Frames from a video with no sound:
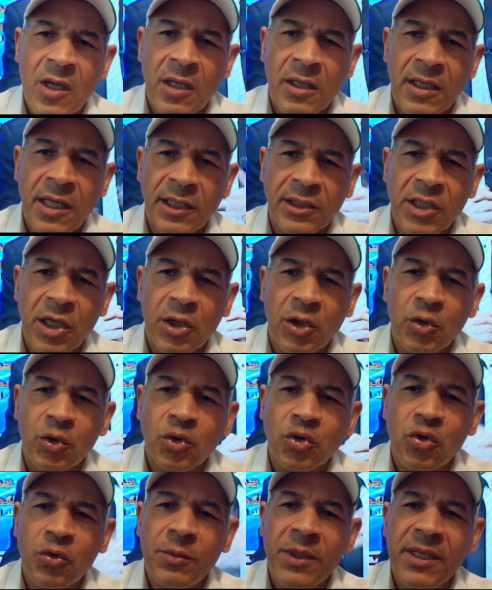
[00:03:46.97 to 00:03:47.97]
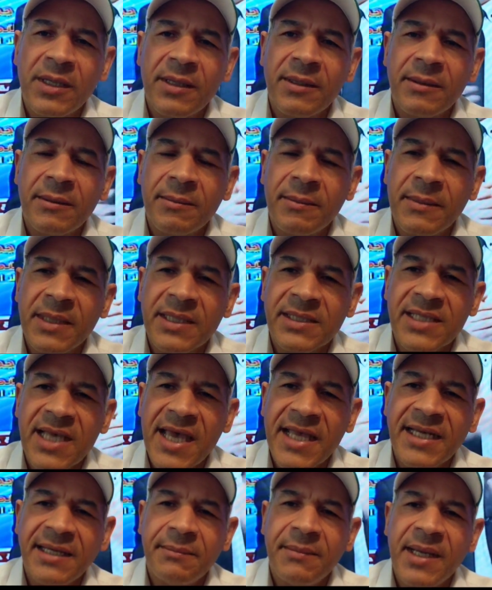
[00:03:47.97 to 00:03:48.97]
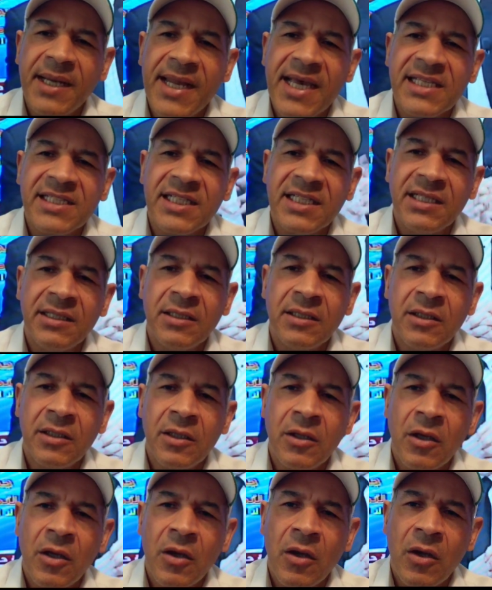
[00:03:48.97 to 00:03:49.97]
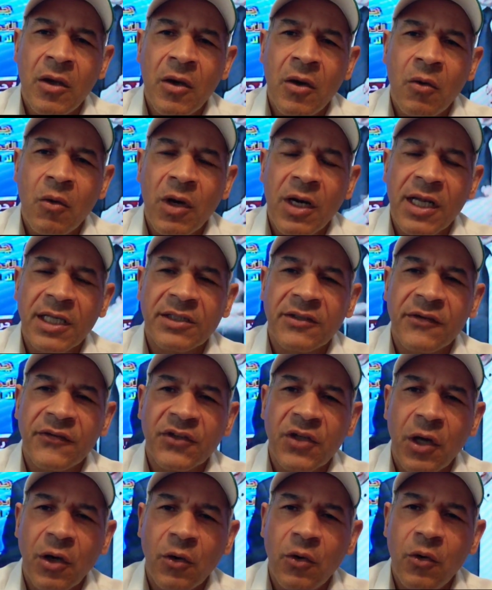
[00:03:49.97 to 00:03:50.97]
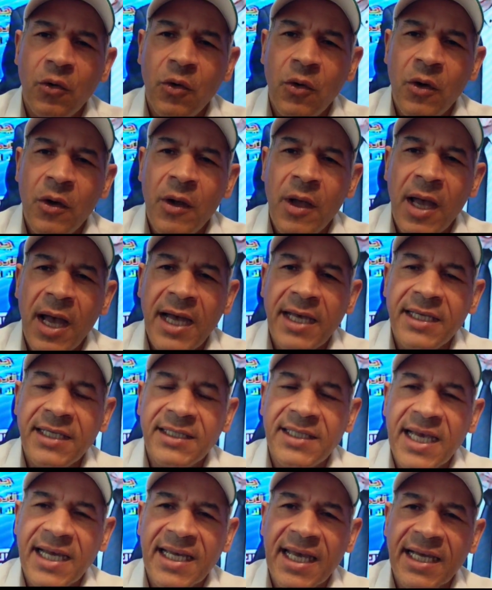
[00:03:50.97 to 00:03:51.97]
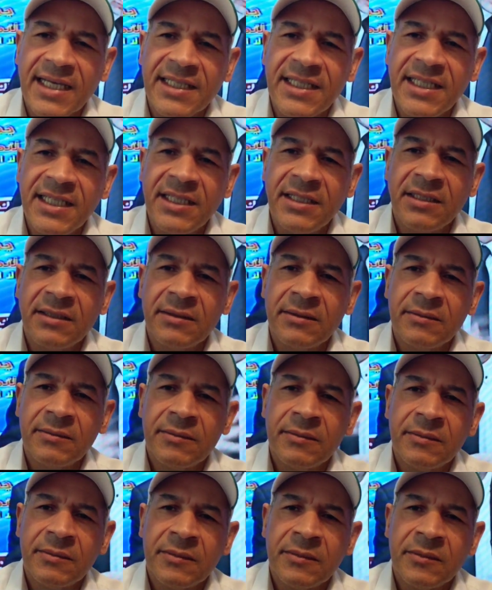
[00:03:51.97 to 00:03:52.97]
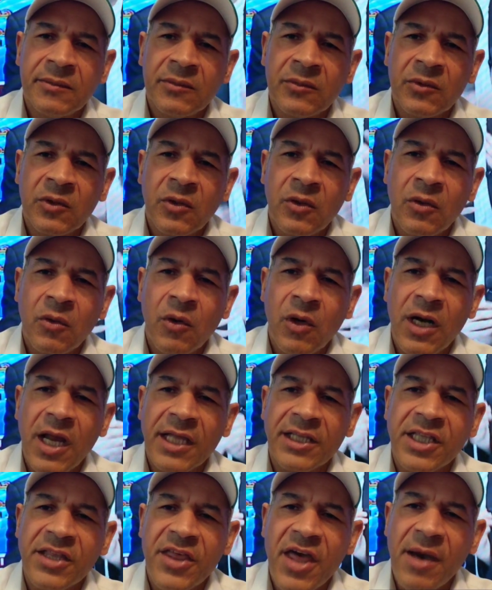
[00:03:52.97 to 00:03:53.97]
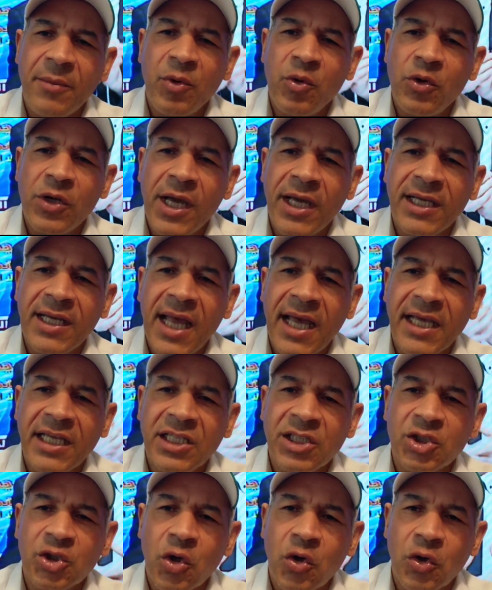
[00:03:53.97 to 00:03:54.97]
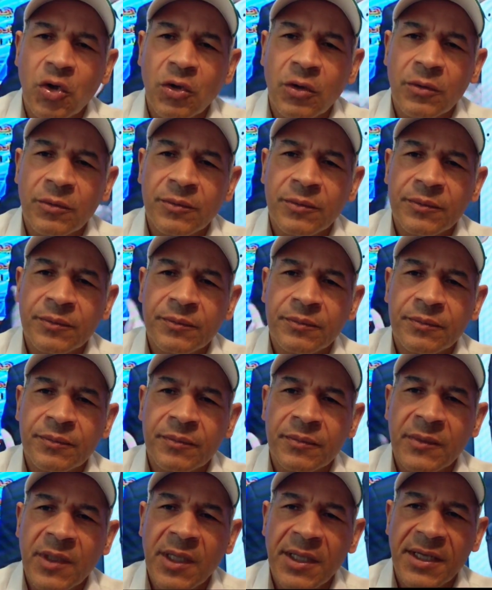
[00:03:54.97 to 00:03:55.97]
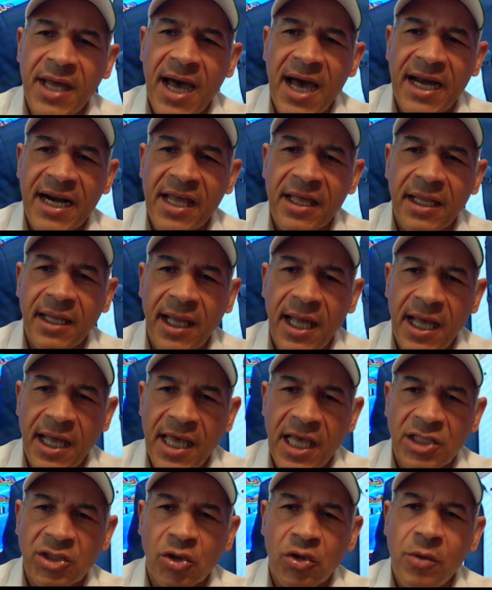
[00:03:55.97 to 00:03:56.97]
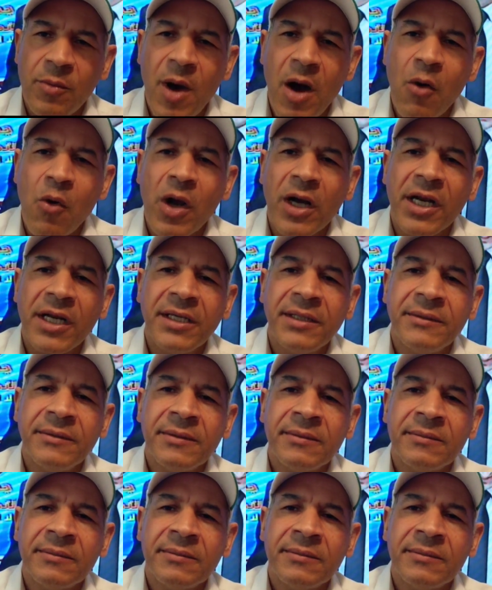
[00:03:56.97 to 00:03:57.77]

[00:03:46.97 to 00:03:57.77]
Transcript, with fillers: لا تخرجوا من المنازل ولا تفتحوا أي دكاكين ولا تذهبون إلى أي شغل لأن حياتكم أولا